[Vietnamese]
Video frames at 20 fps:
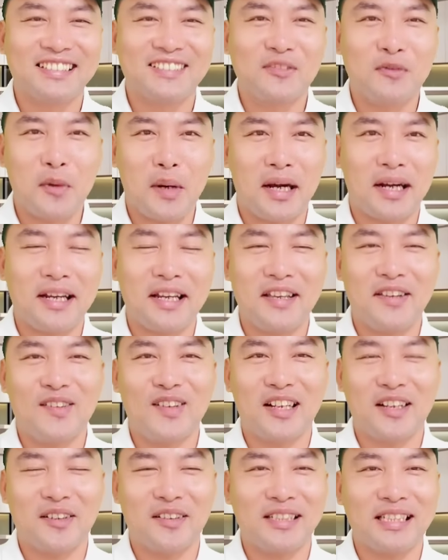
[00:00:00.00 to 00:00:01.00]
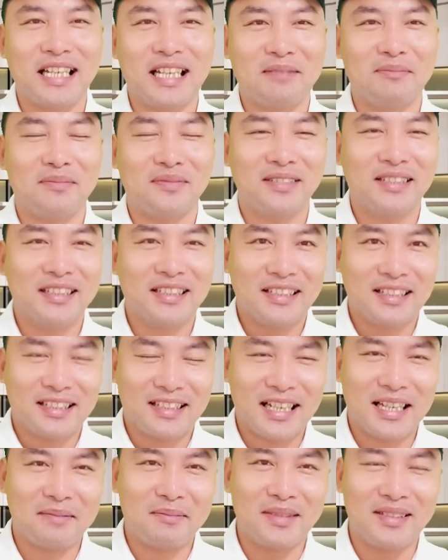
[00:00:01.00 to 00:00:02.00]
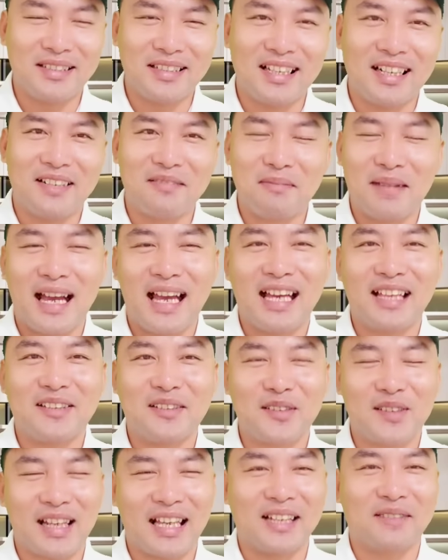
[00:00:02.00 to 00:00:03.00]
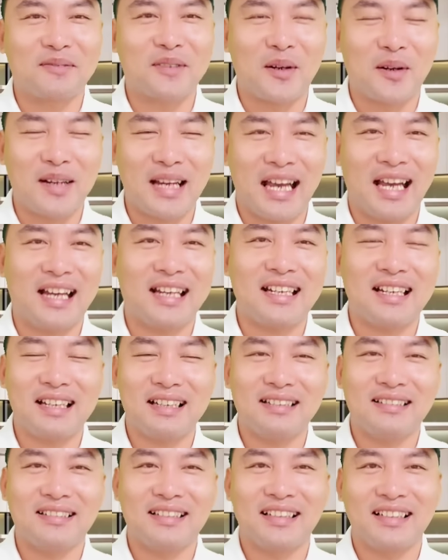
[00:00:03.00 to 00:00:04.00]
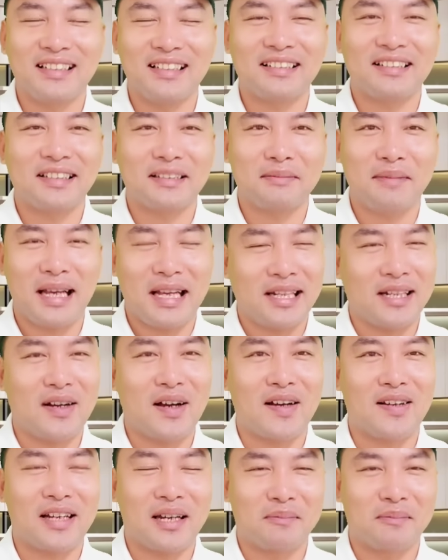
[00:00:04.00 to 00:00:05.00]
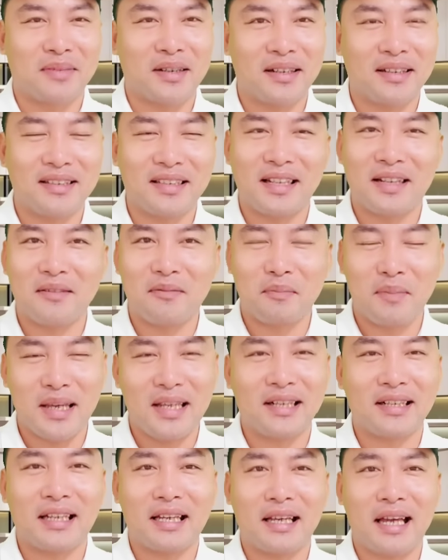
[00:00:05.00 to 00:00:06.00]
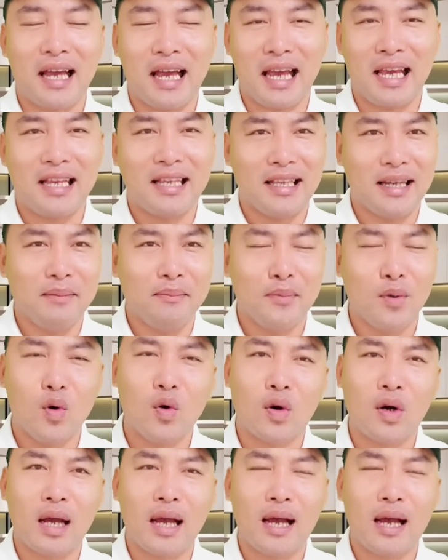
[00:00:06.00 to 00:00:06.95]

quần yêu nó nói đem đem người vợ ma cho cho thầy ông nội hả đó à, thì bán cái áo đồng đó giờ không biết là ai dám mua cái